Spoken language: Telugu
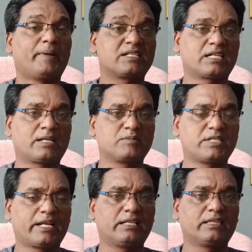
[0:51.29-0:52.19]
పెంచడం
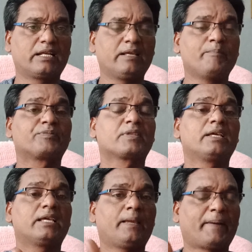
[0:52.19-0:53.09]
జరిగిందని
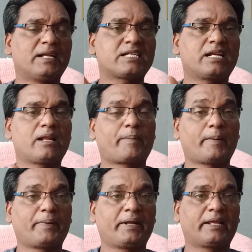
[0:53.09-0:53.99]
ఈ పెన్షన్ల
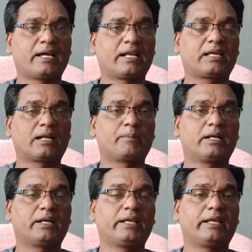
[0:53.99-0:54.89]
పంపిణీ
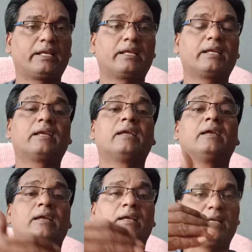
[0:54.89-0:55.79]
కార్యక్రమాన్ని
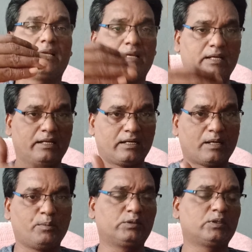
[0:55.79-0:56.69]

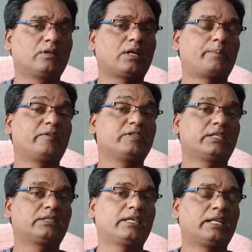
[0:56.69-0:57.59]
నభూతో నా
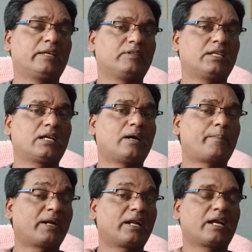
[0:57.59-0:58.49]
భవిష్యత్తు అనే విధంగా
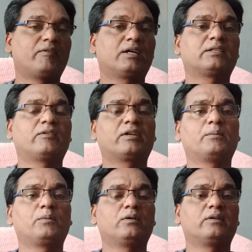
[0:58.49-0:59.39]
పండగ
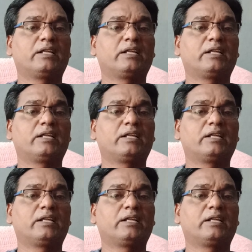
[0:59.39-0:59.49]
వాతావరణంలో